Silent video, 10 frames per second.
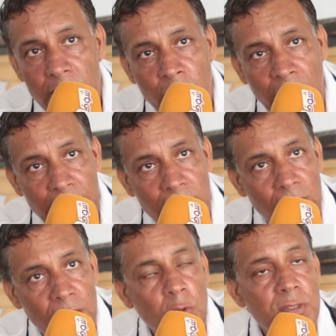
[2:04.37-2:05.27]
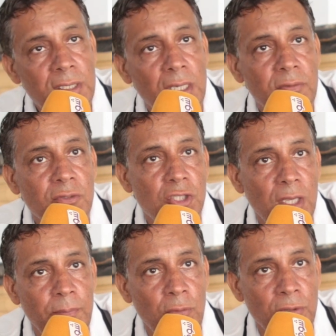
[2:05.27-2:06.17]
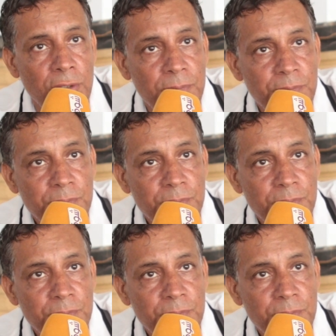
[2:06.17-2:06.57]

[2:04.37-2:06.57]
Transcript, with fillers: واحد علي لودزيك في الجابون